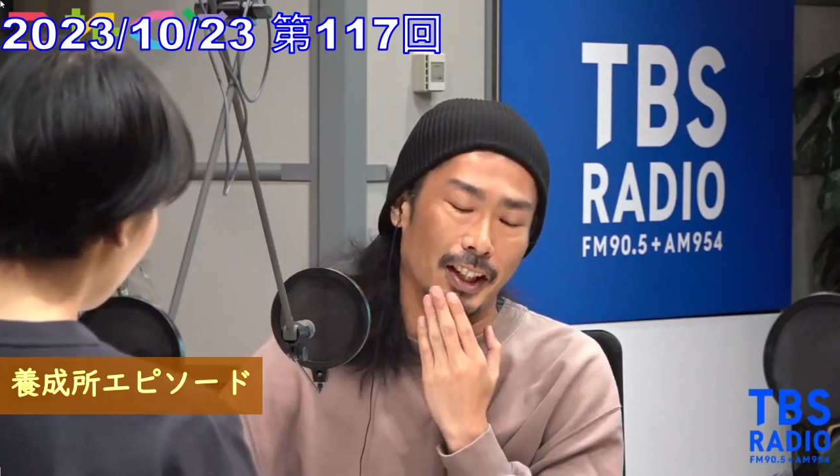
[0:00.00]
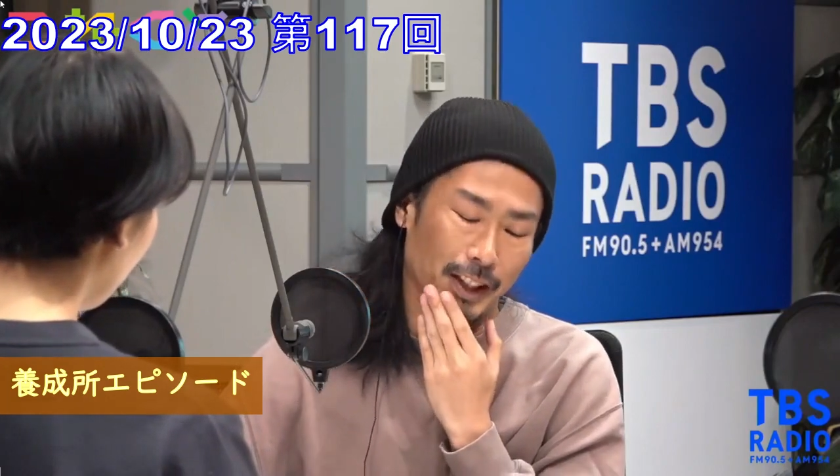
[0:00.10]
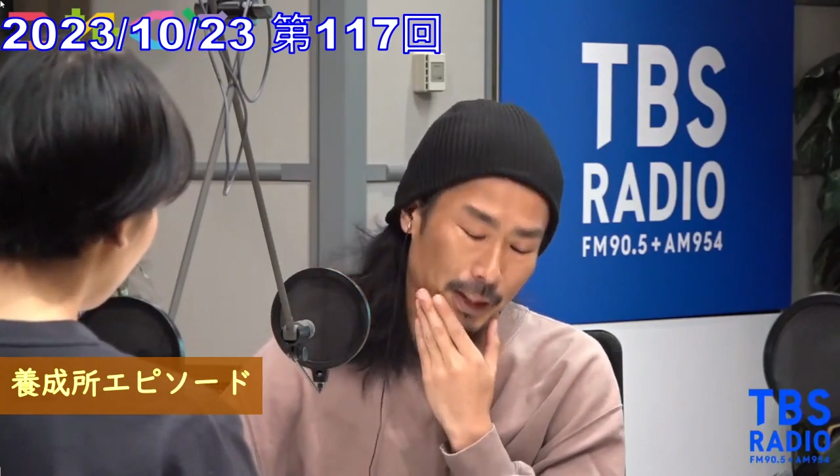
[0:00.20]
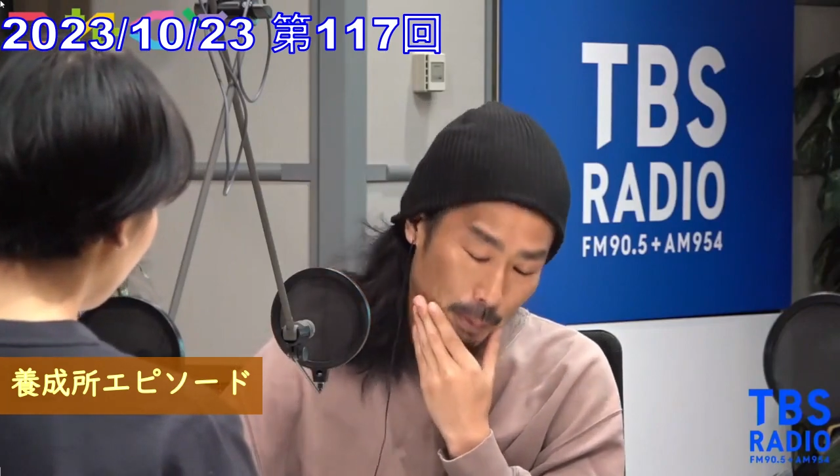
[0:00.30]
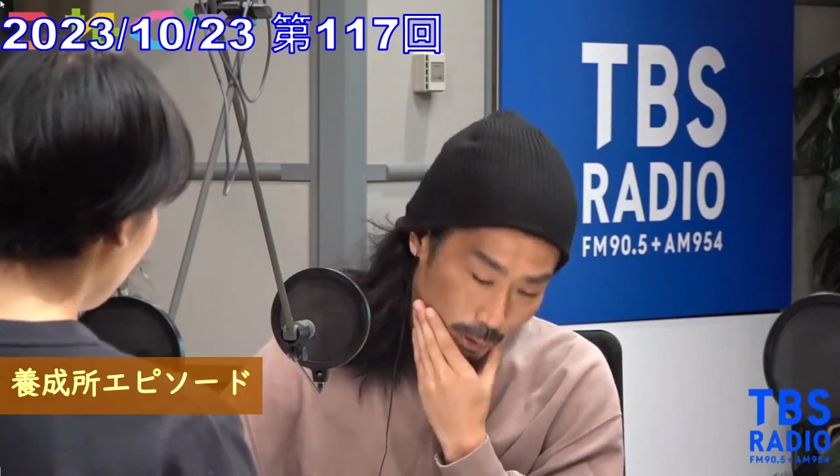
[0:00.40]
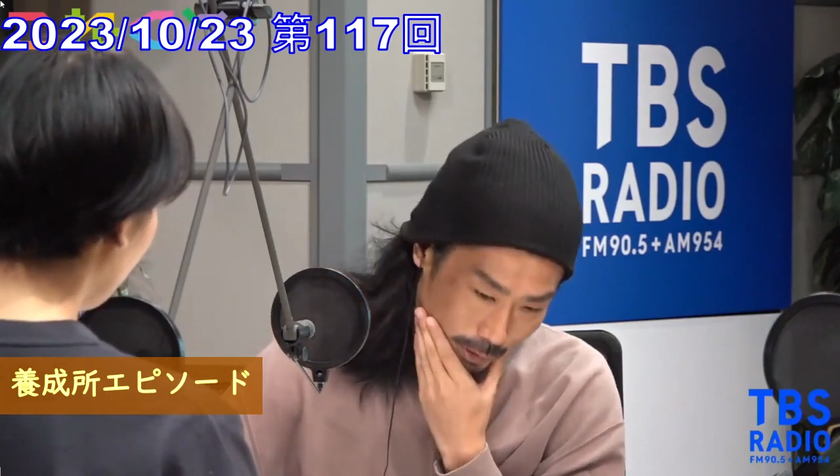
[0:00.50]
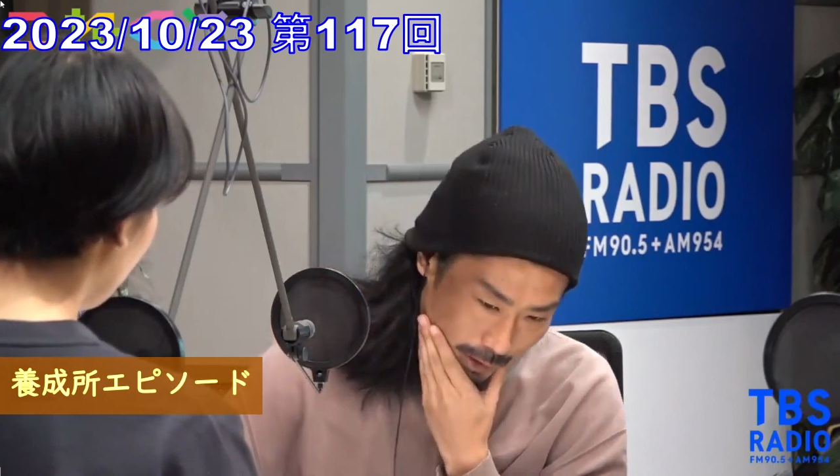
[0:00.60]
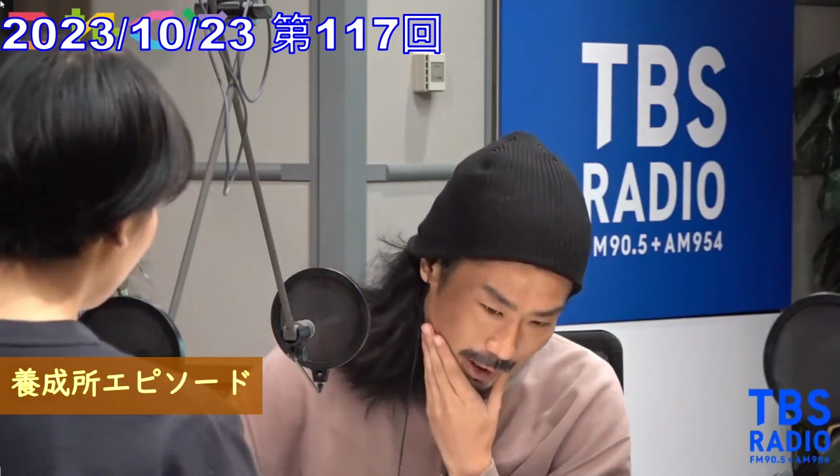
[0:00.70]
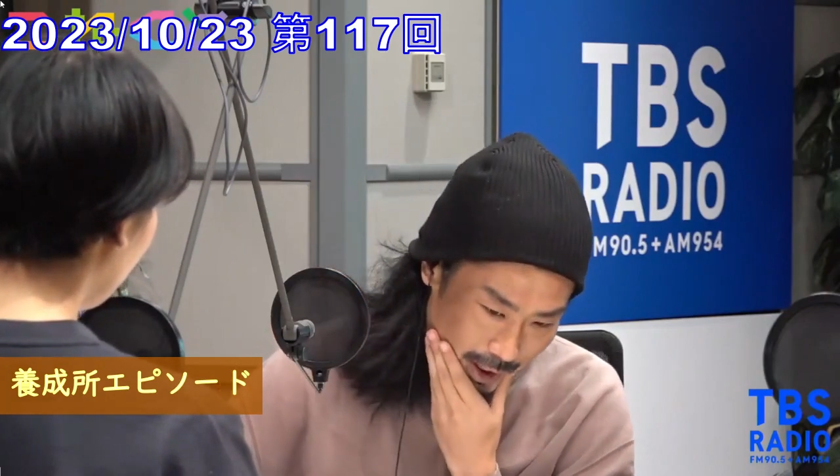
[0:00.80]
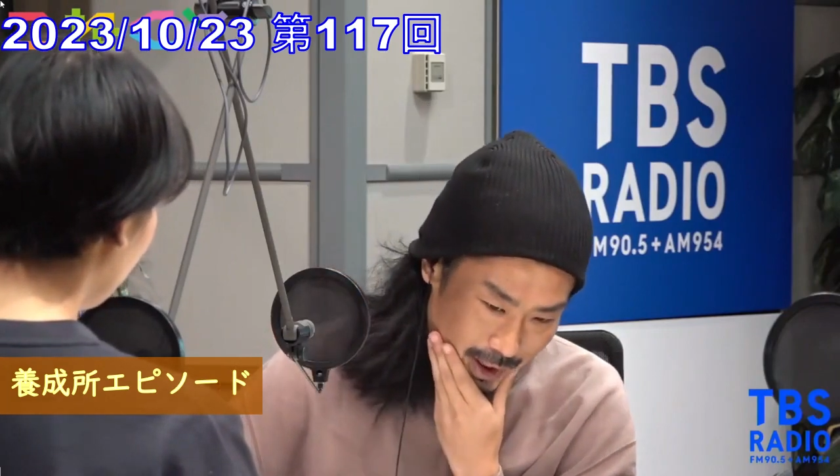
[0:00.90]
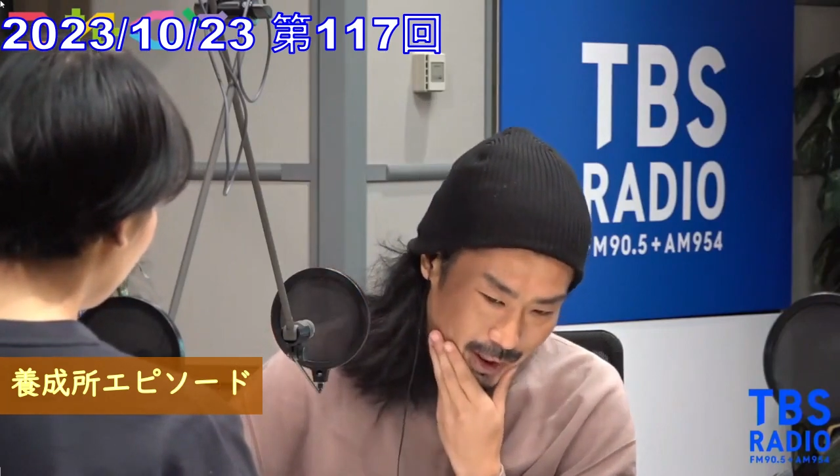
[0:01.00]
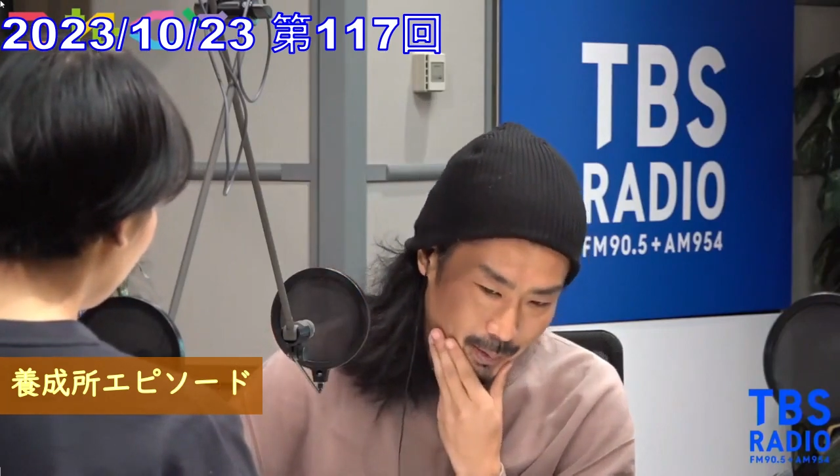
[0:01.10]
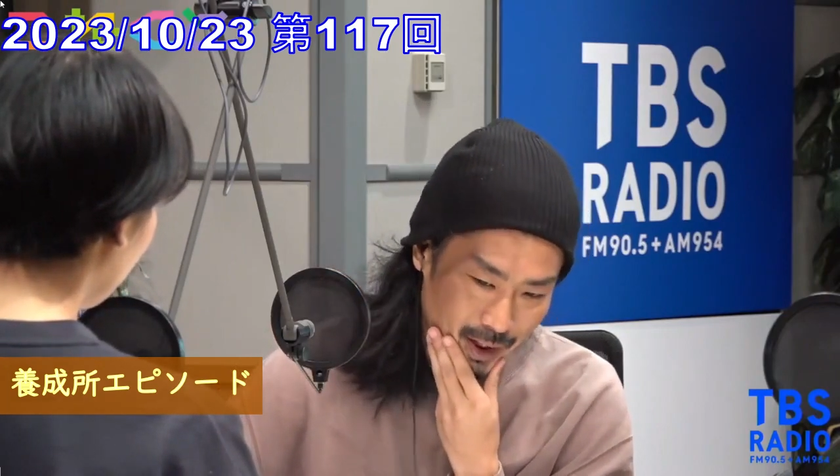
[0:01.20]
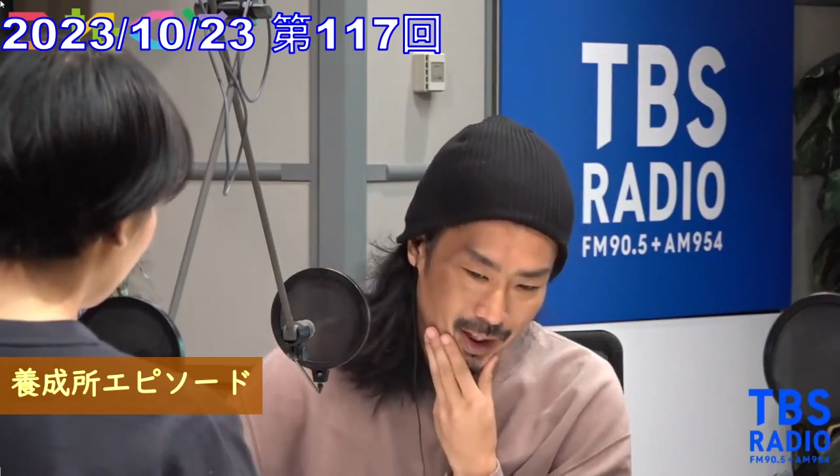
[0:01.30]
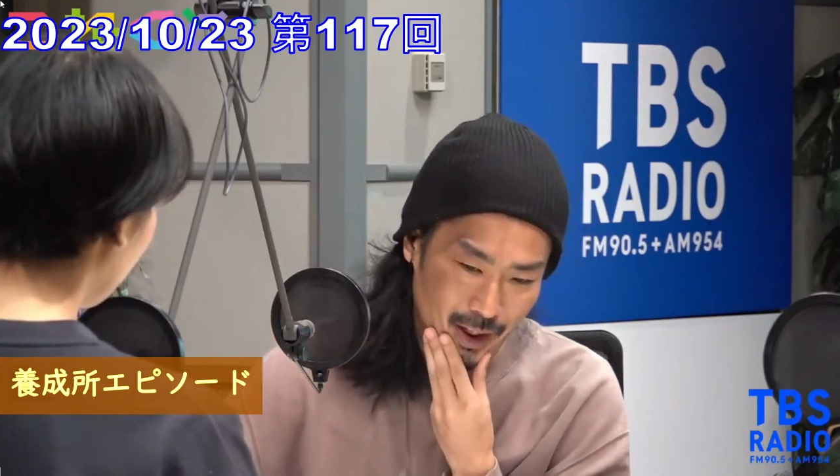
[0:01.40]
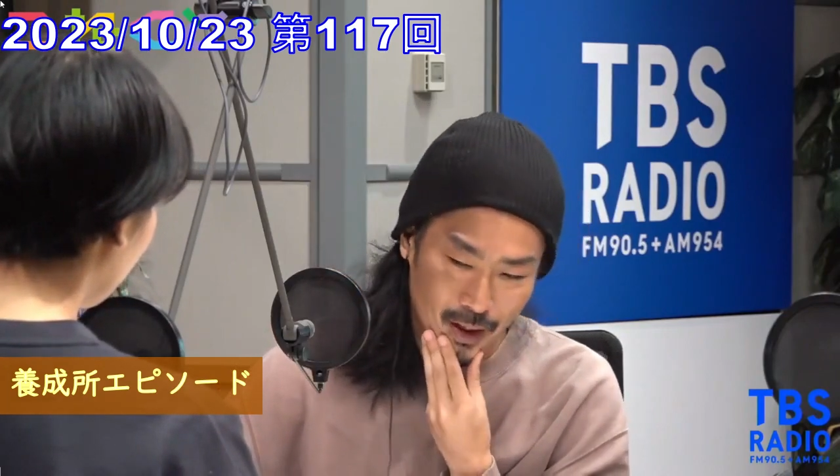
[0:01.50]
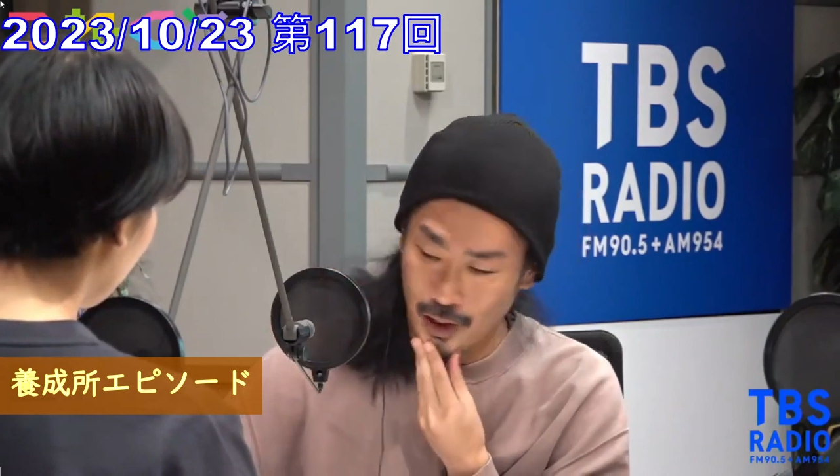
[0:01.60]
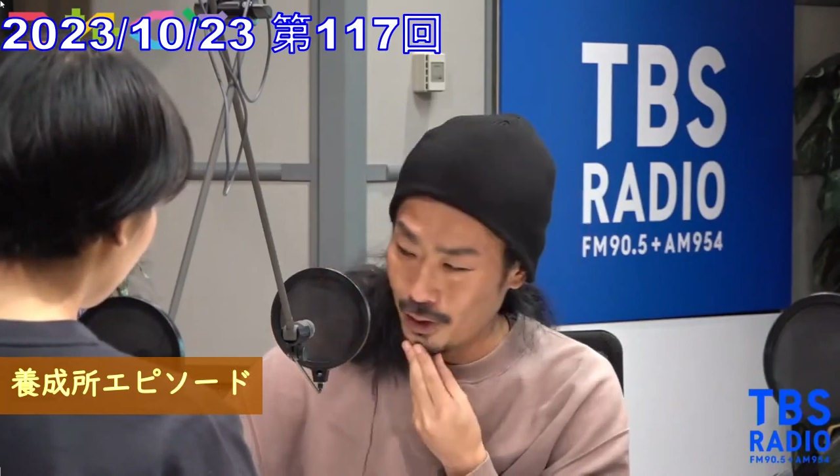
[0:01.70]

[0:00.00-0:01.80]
で僕が一番最初に